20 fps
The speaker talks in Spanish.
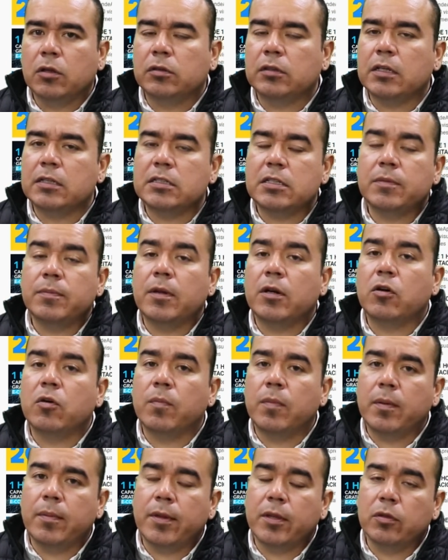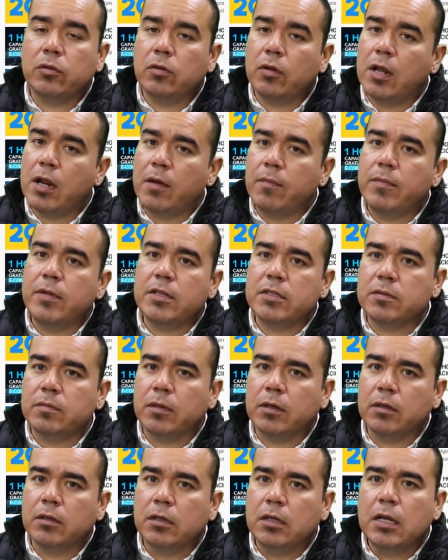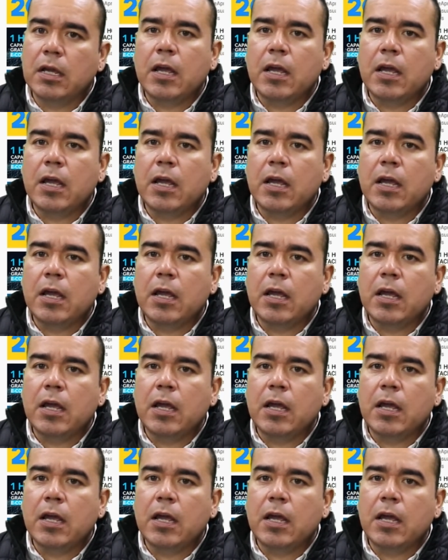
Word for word: no te exime el cumplimiento de la misma.